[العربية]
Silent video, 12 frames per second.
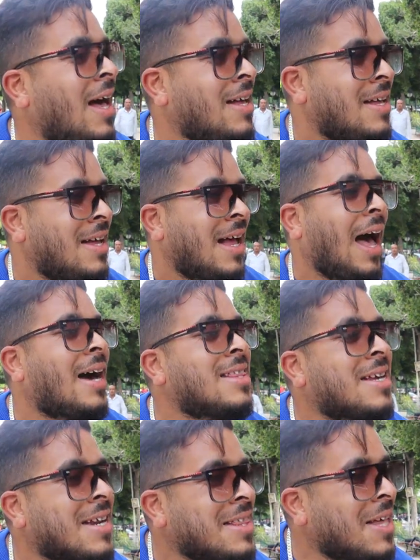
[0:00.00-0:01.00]
جست انت
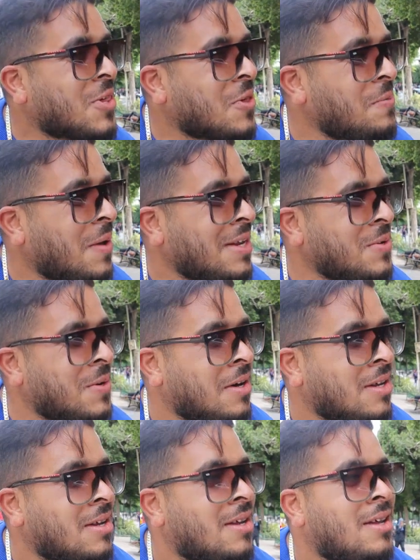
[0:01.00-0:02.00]
احكي لنا شنو
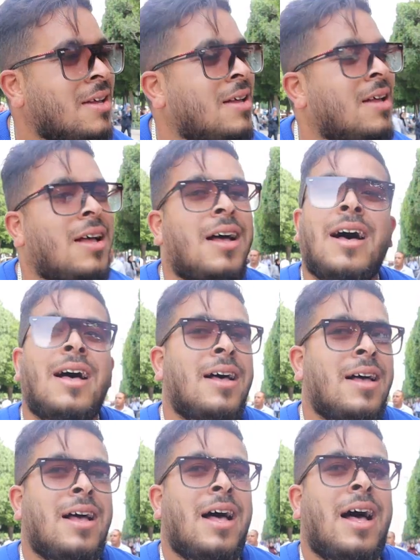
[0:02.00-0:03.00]
كيفاش الطريق
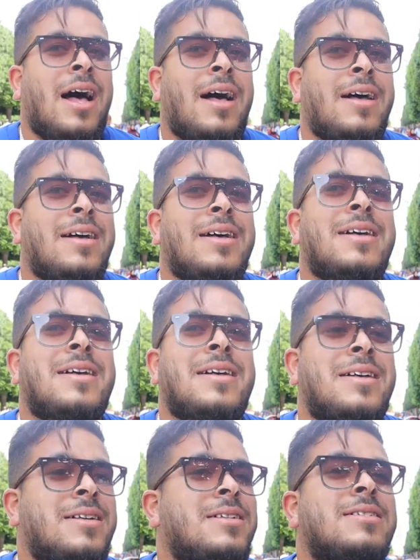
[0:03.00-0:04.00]
شنو
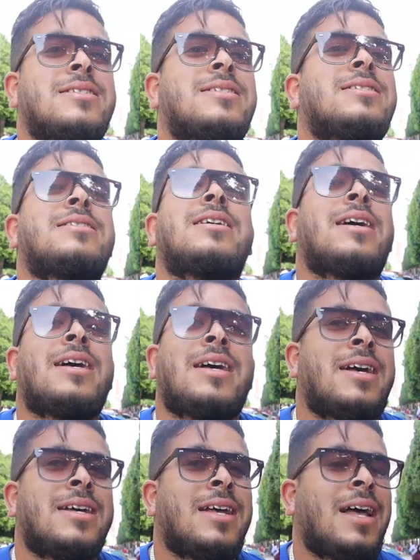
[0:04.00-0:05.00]
يعرضك شنو الصعوبات